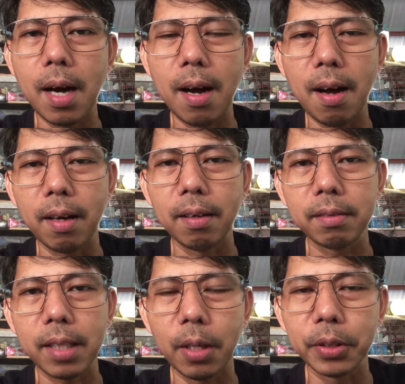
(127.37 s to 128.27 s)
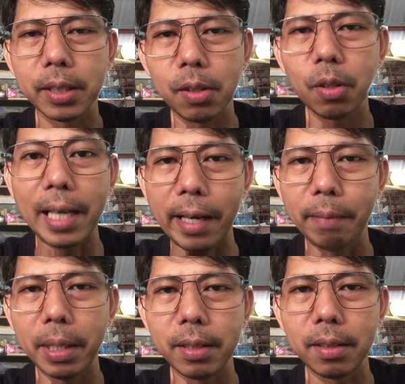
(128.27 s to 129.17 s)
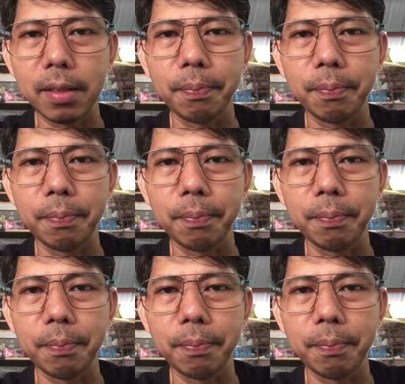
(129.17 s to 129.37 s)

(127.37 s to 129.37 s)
uh, tawag nito, climate.